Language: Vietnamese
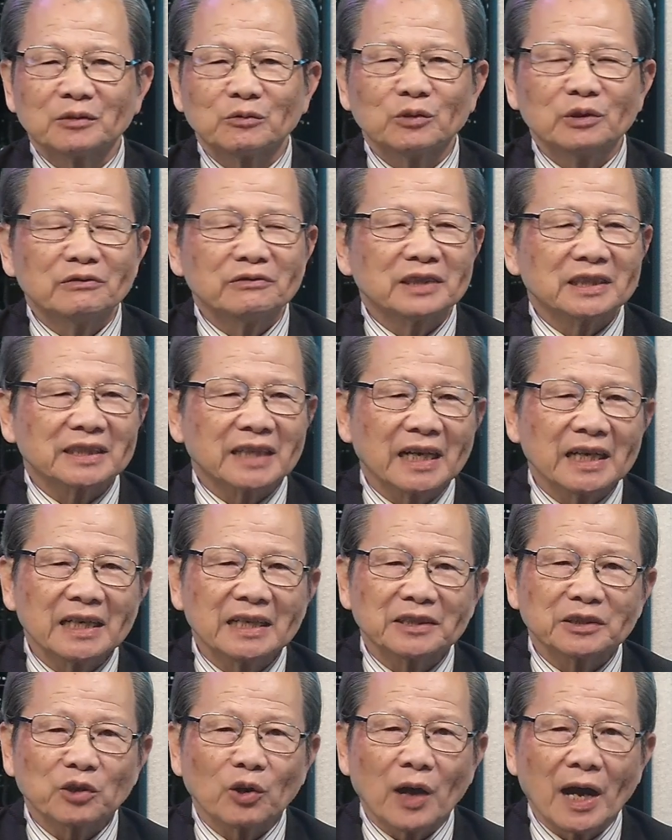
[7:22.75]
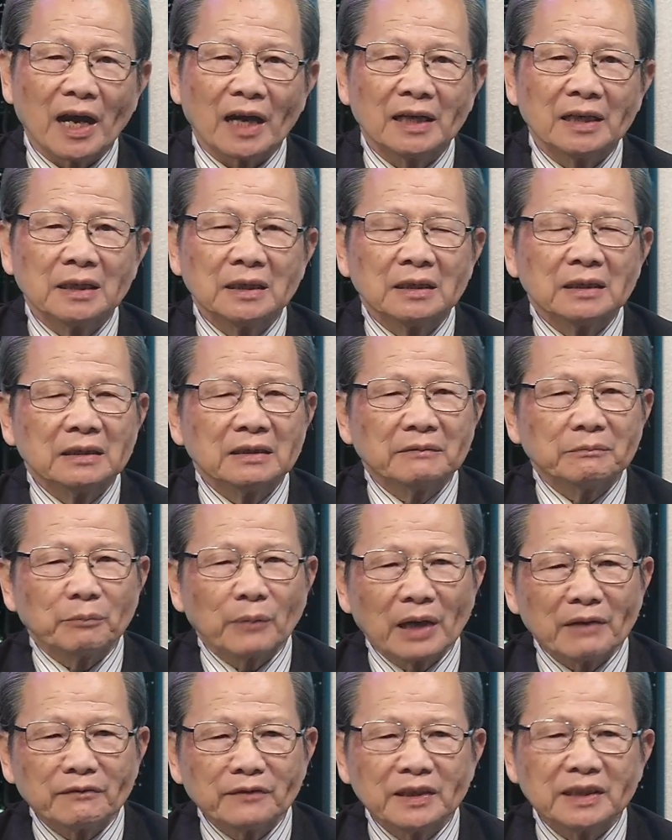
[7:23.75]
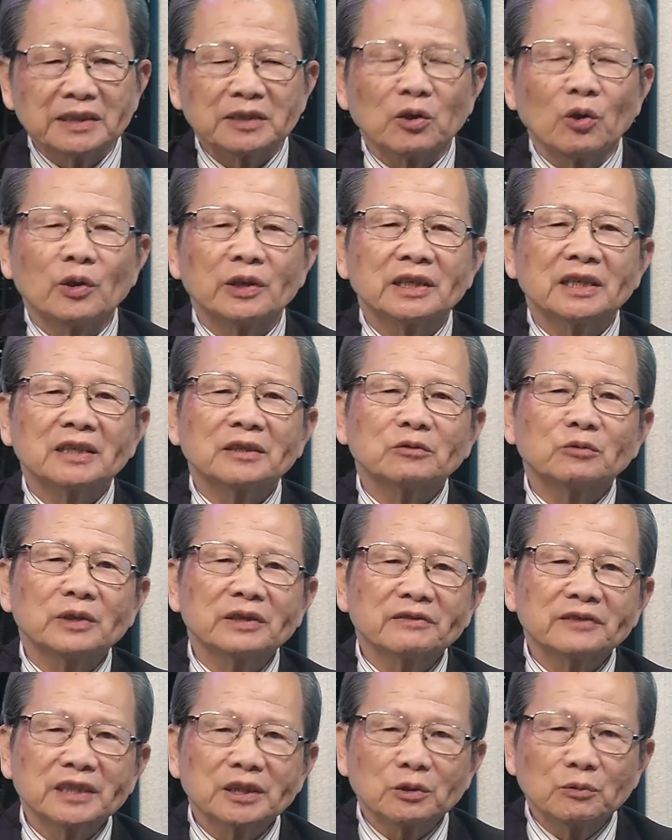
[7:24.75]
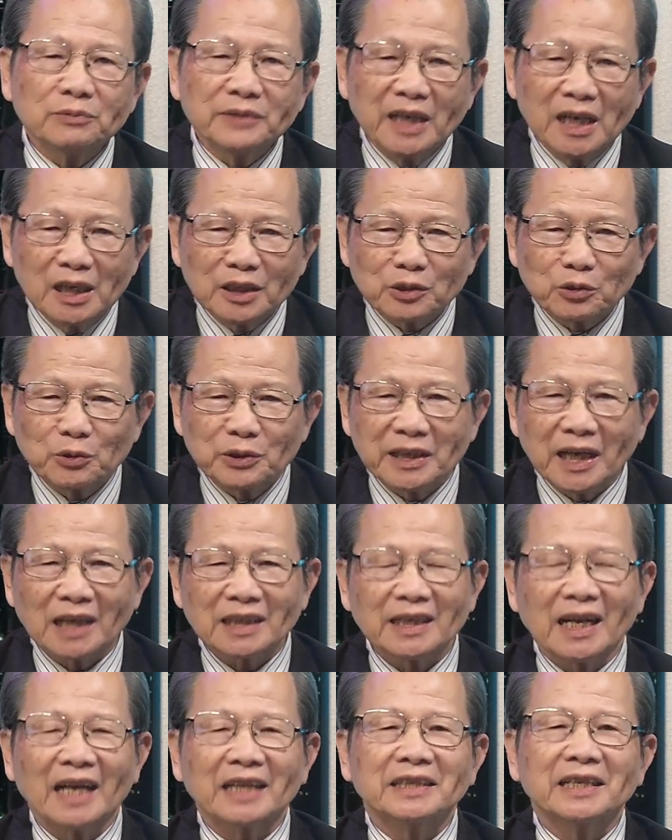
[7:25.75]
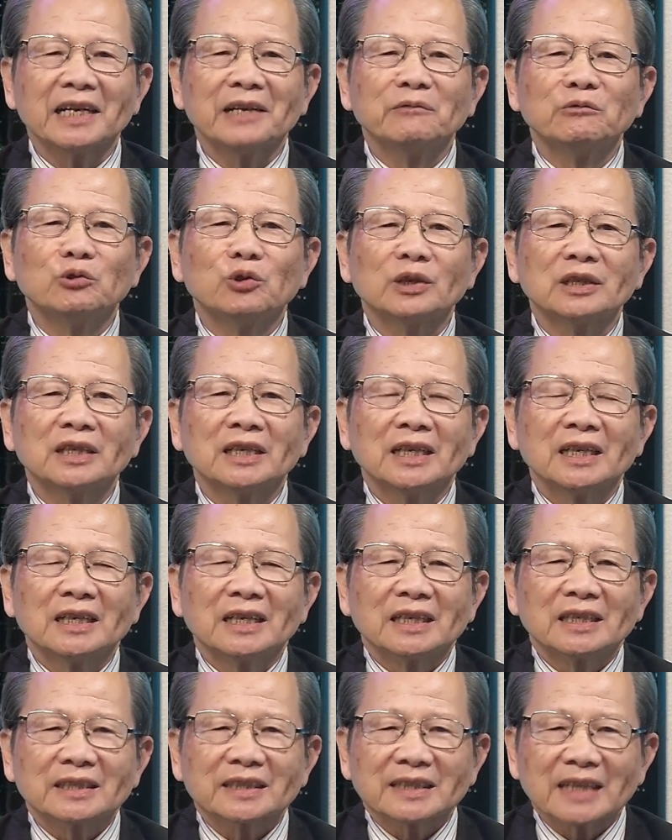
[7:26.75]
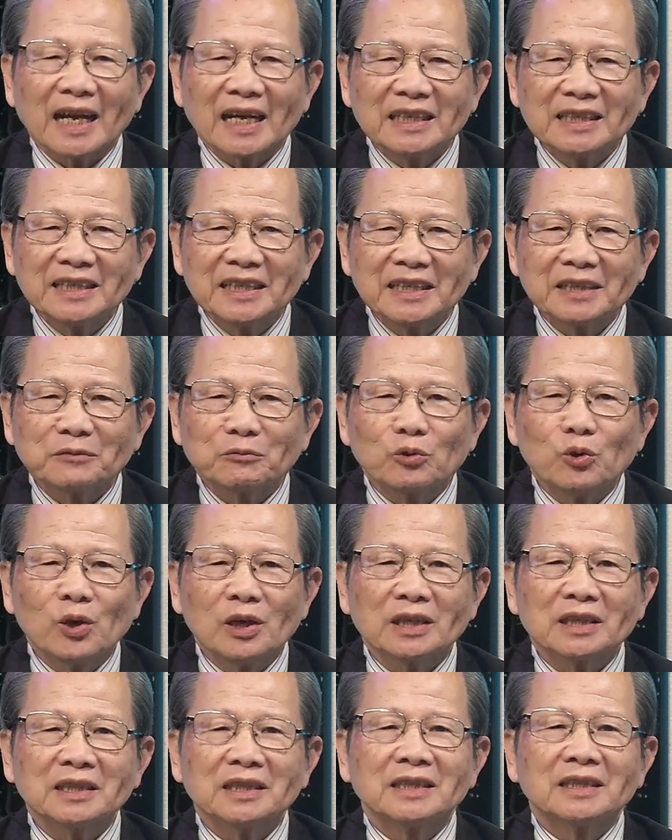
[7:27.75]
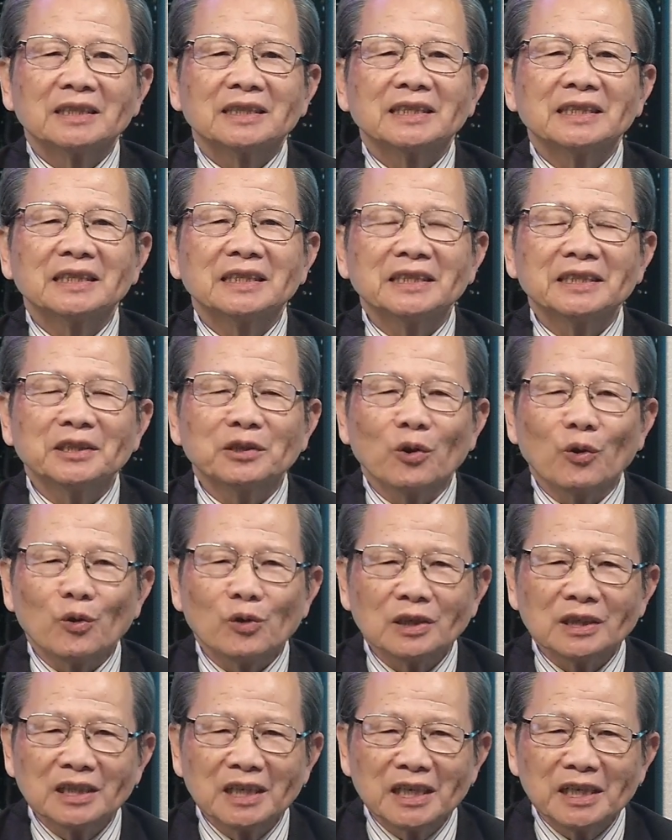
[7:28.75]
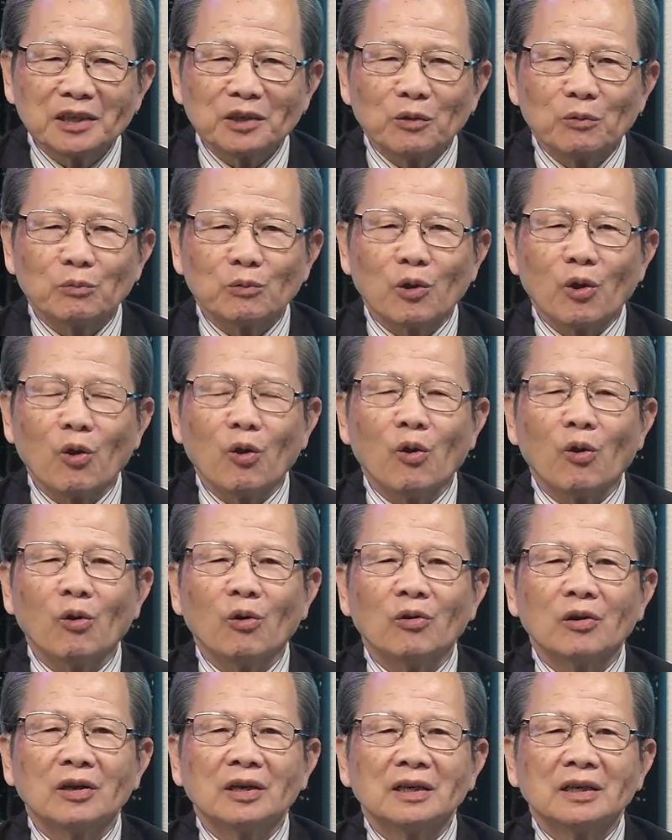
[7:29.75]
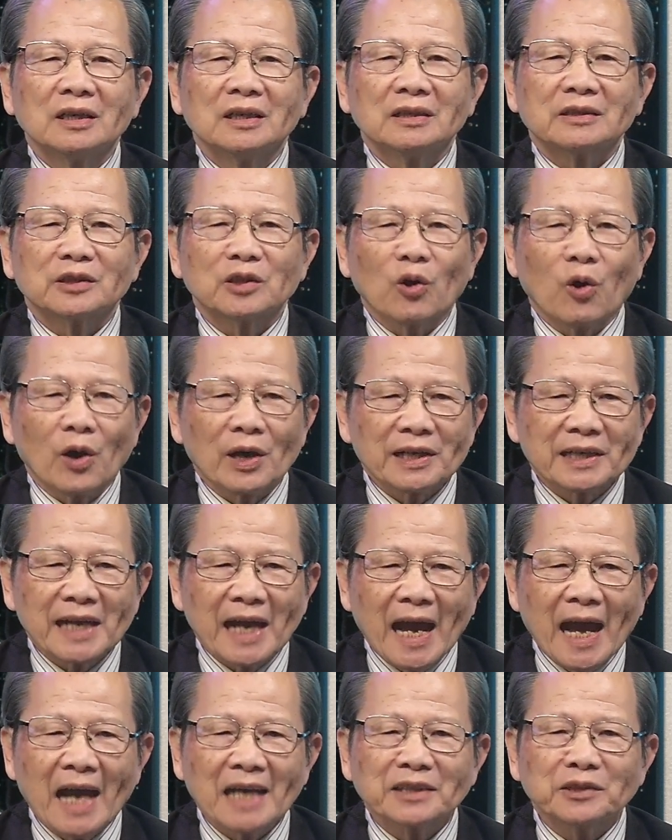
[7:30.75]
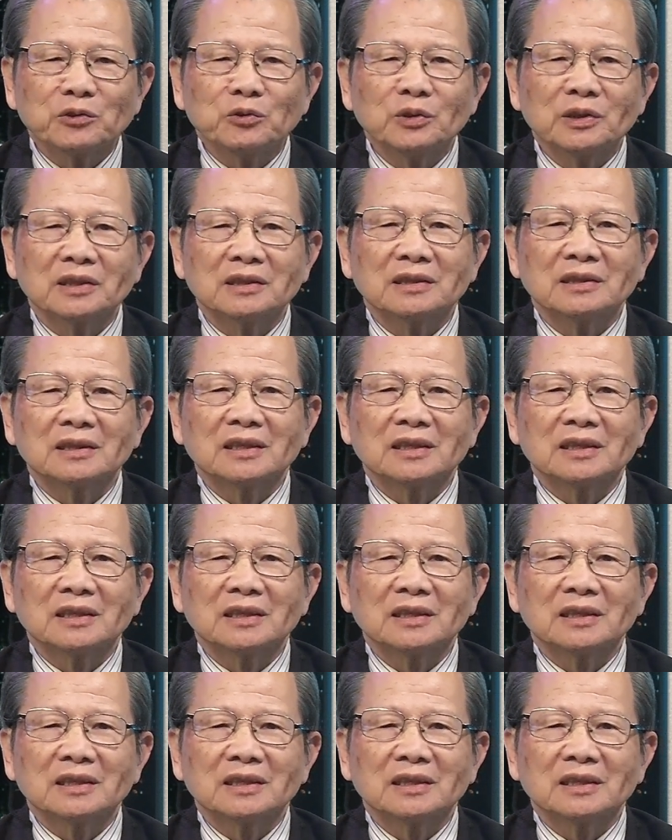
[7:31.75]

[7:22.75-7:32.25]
Quý vị thấy là rõ mà vừa rồi đó quý vị cũng nhớ tôi nhắc lại thêm luôn tại liên hợp quốc thì cái số người ủng hộ đòi nga rút